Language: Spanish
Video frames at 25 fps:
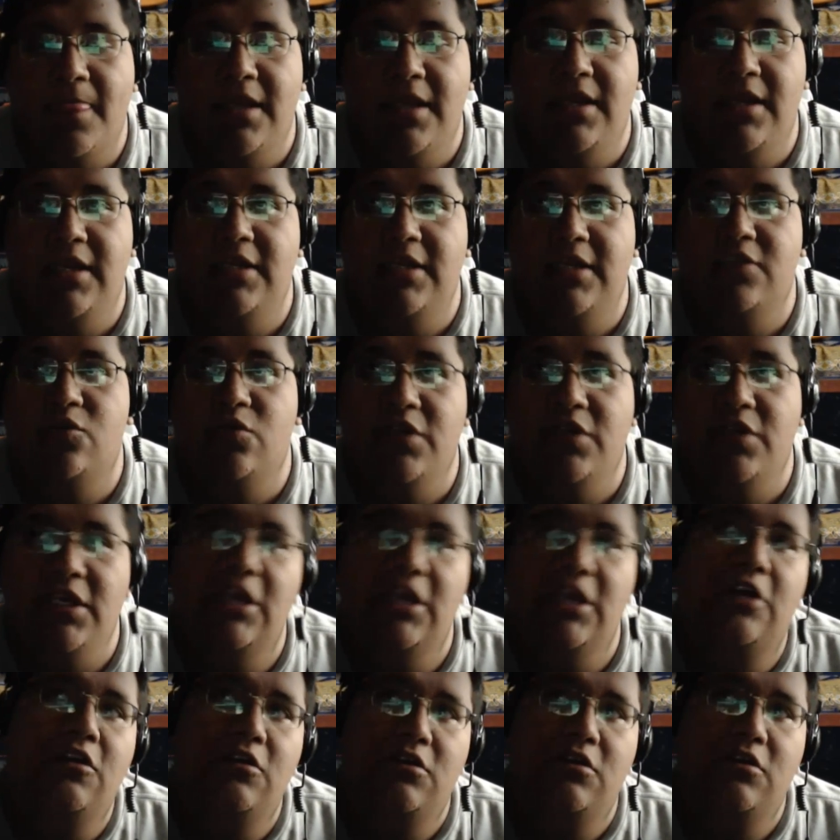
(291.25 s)
les
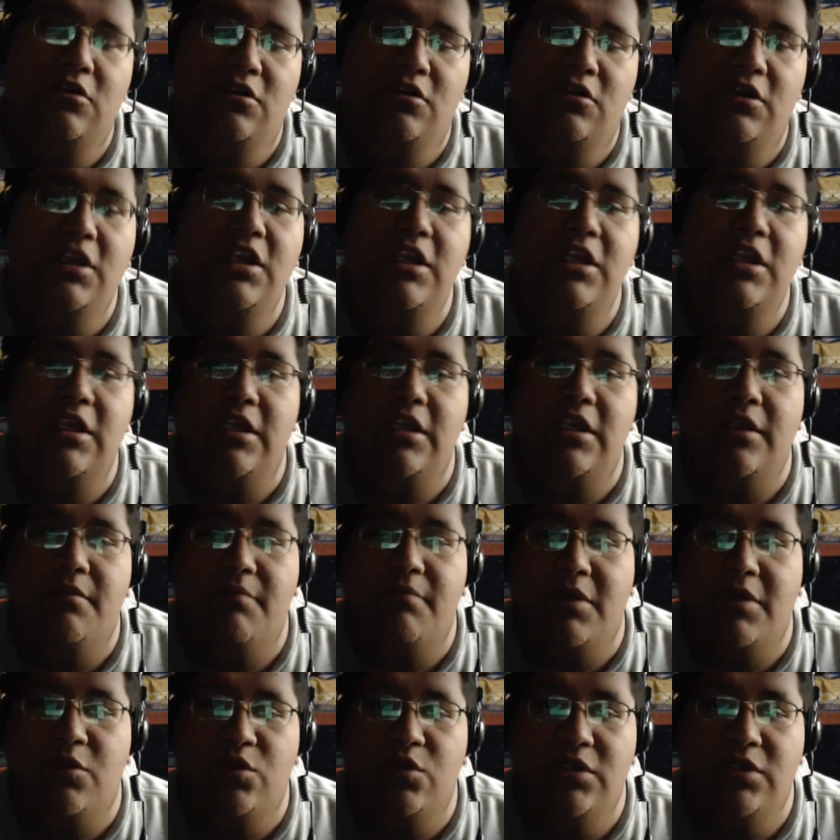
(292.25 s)
sugiero y
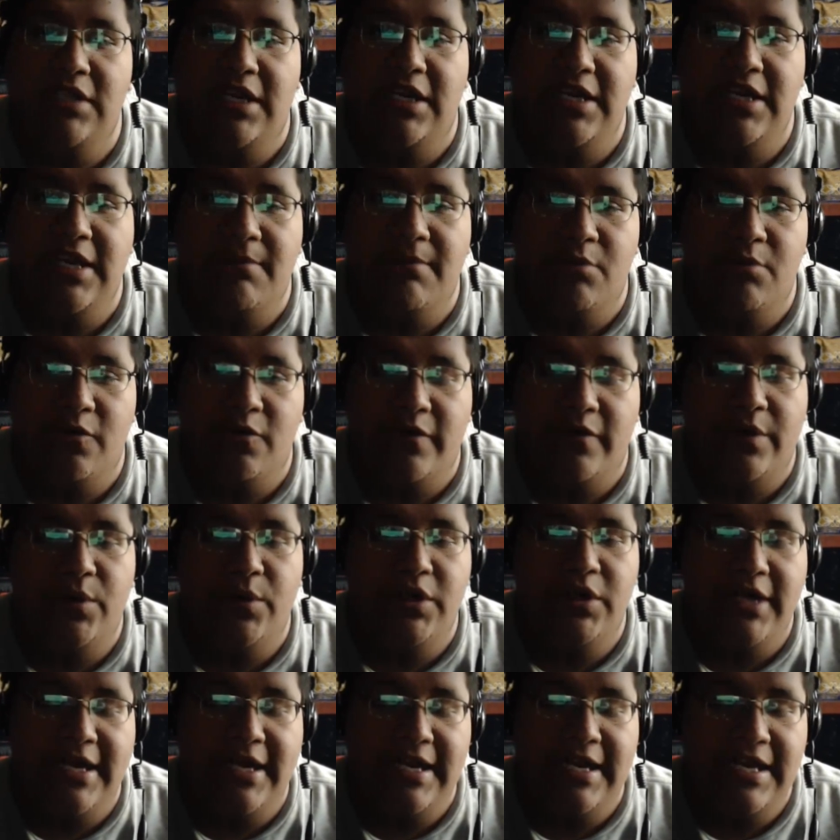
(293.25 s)
me gustaría por
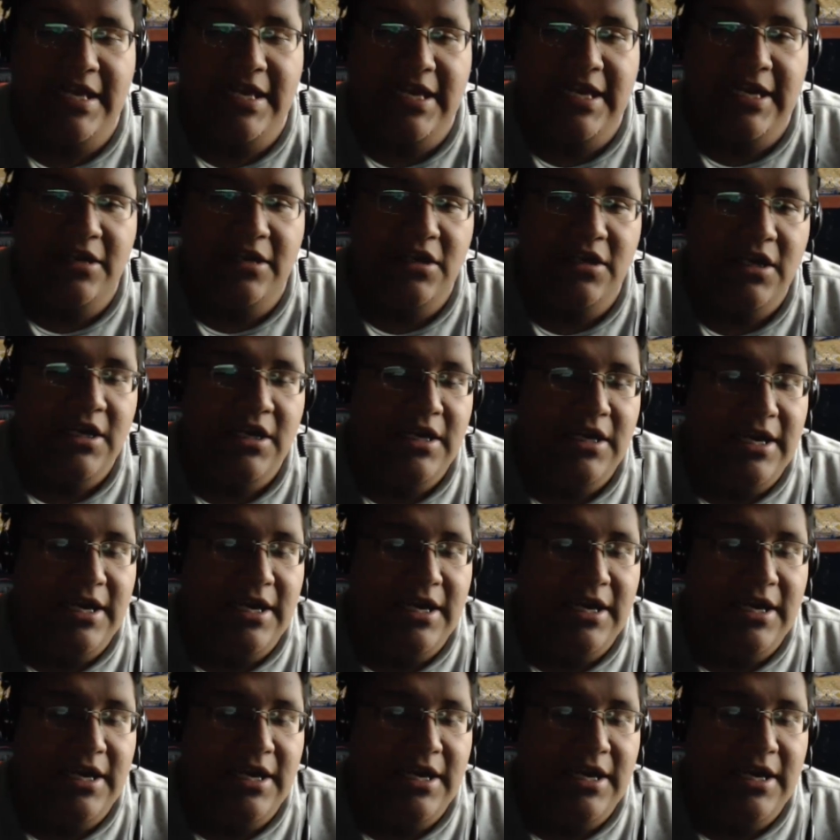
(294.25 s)
favor que leyeran